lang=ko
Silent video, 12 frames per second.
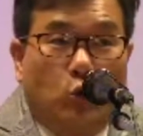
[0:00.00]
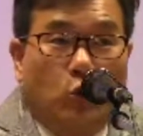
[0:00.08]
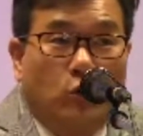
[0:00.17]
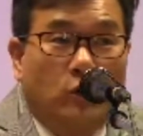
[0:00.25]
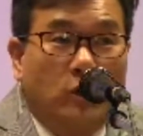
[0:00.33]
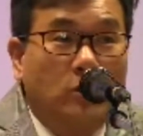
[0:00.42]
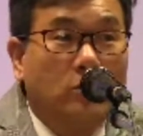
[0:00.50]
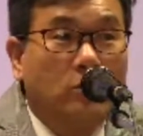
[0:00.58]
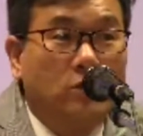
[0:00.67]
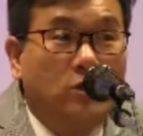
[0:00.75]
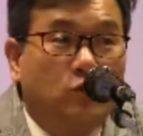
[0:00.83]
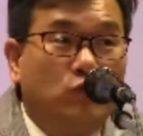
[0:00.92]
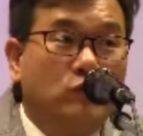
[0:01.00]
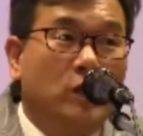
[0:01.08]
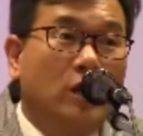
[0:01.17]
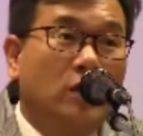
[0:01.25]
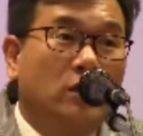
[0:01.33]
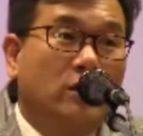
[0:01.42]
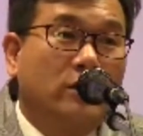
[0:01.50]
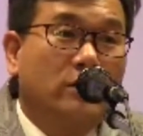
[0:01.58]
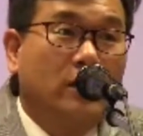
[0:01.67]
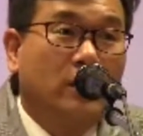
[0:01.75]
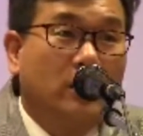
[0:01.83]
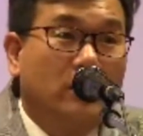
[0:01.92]
돈 이런 것이 우상이
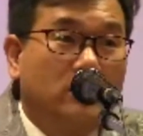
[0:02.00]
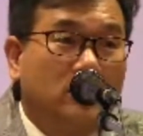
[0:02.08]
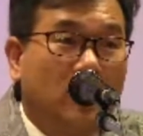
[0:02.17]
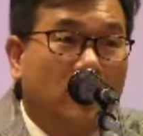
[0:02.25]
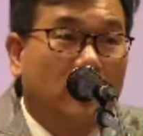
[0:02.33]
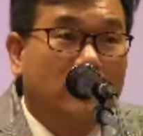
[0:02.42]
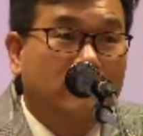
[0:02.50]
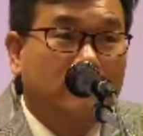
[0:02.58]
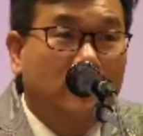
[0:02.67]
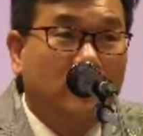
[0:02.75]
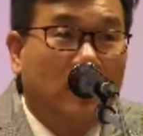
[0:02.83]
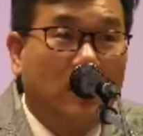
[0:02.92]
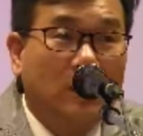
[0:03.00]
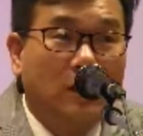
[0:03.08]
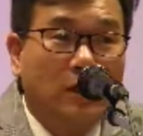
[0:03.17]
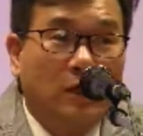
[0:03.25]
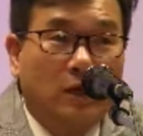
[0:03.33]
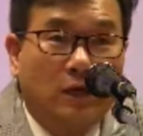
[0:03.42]
될 때가 있지 않겠습니까?